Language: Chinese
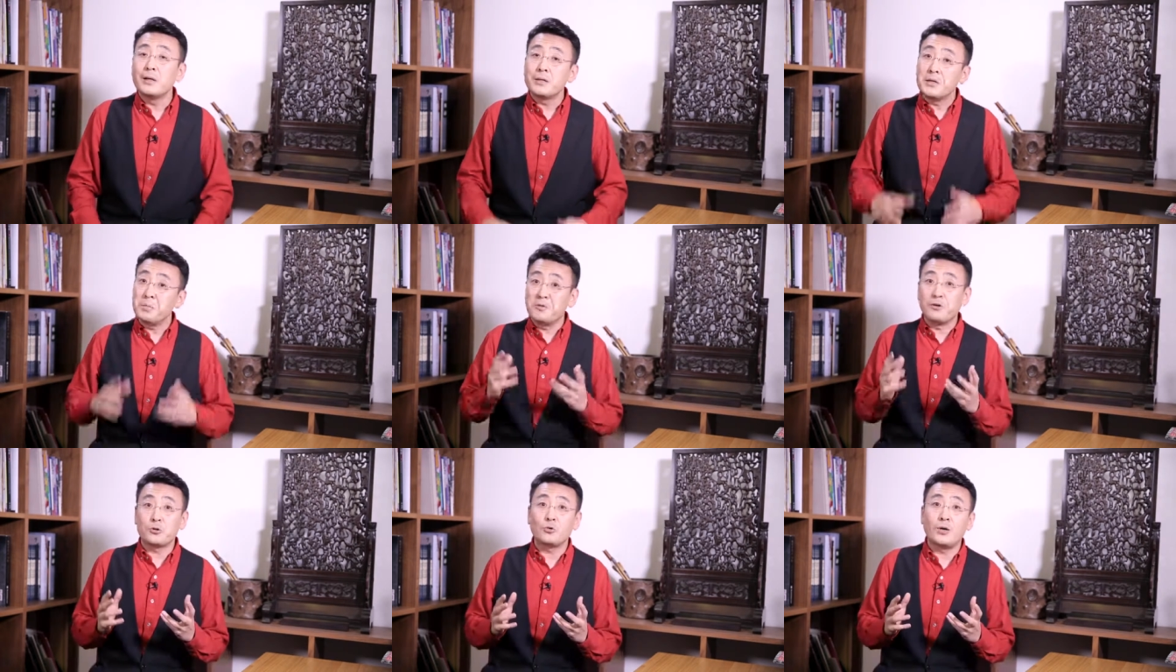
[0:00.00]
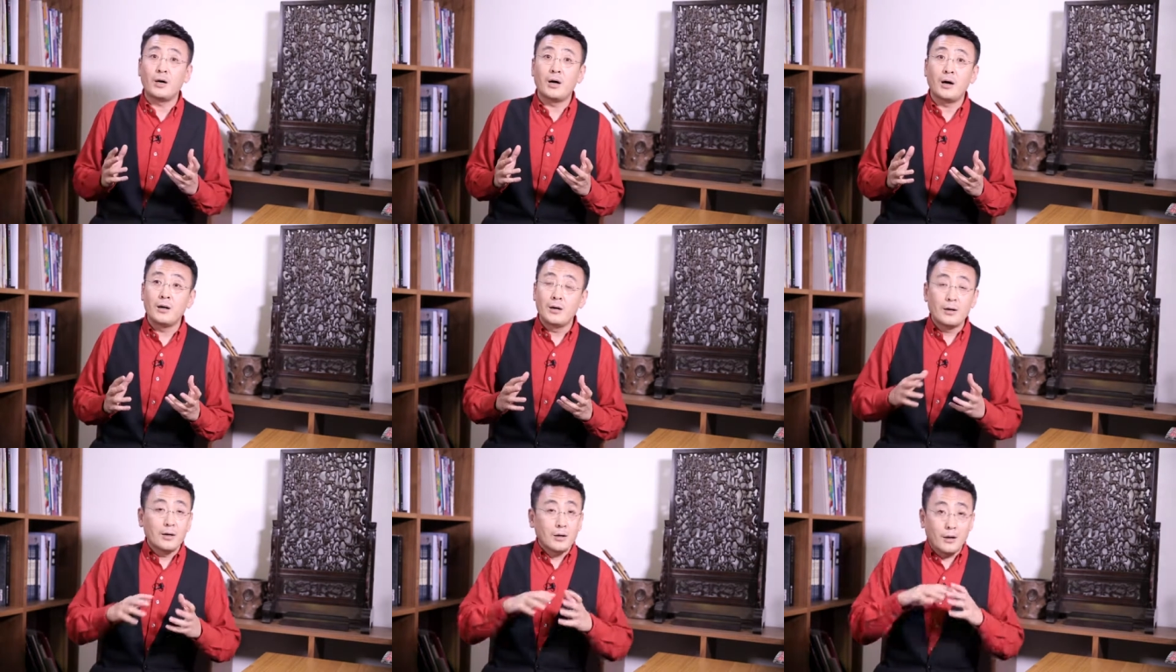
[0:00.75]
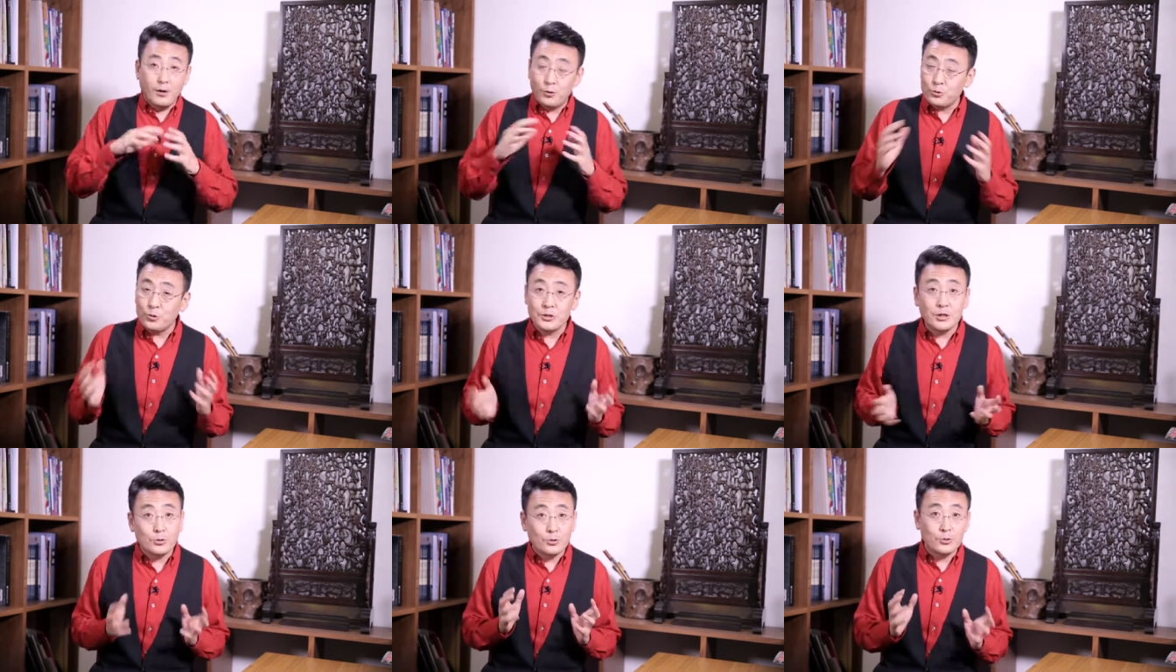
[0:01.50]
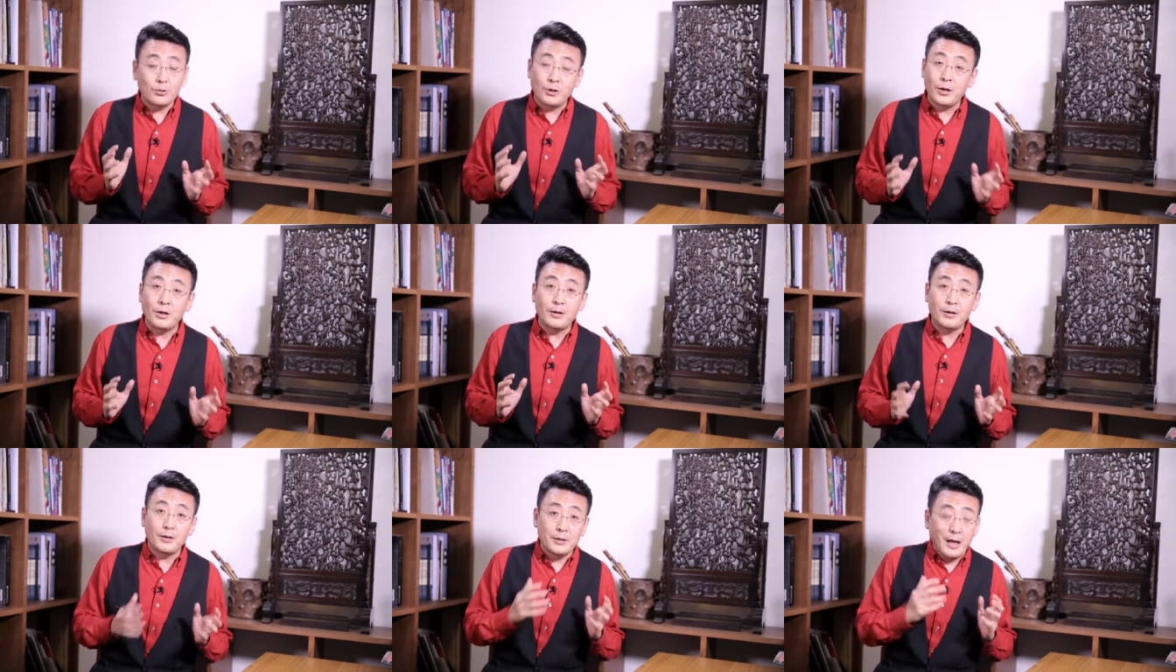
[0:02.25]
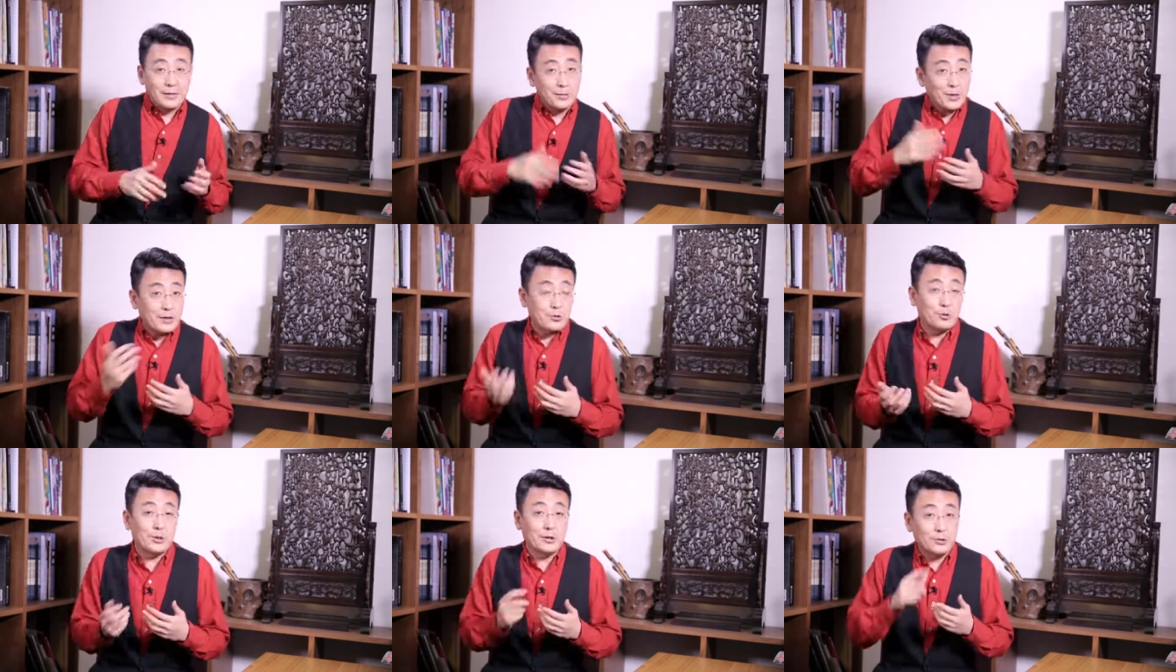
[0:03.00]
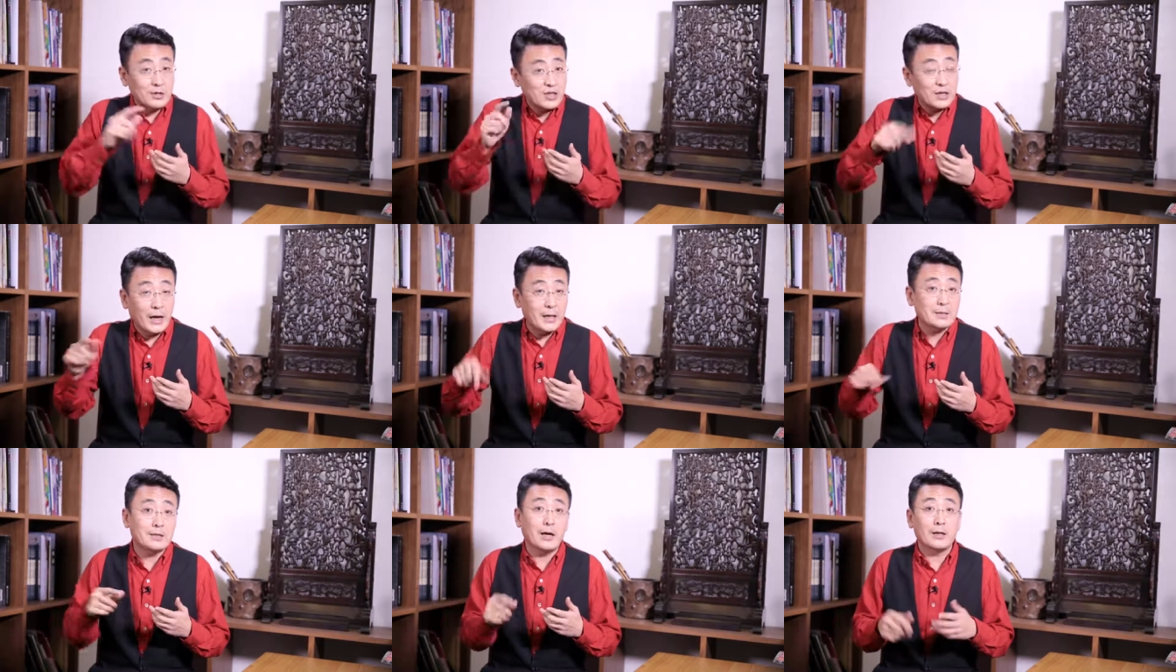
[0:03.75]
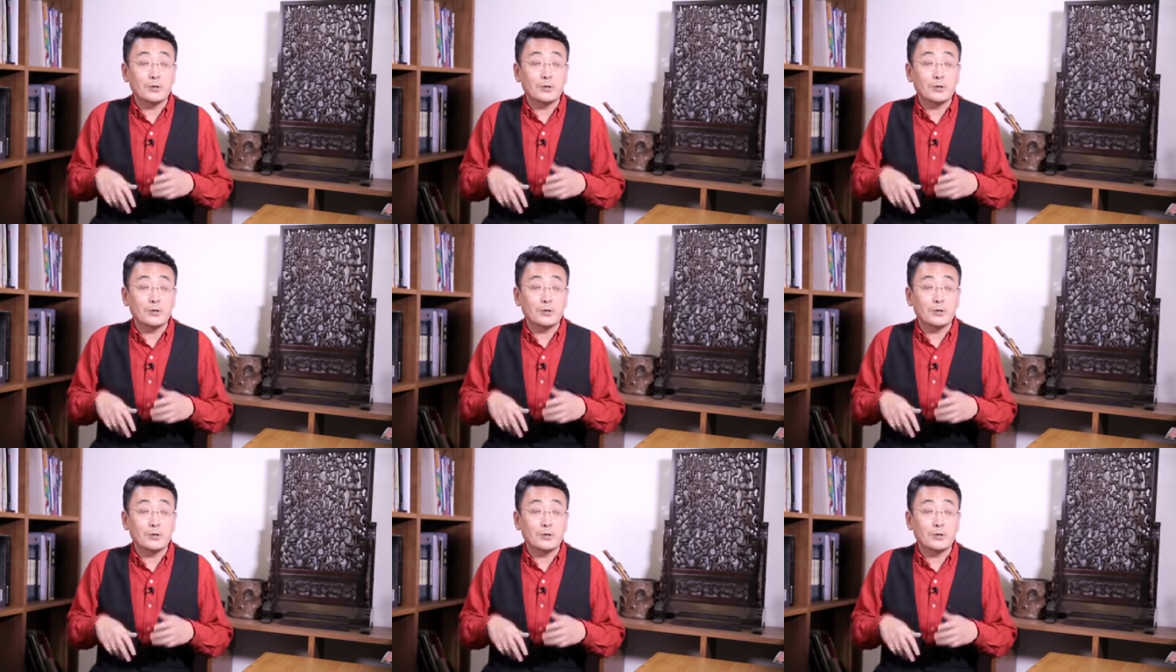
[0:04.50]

你比方说啊，好多这种呃男的变女的，就 T S 啊，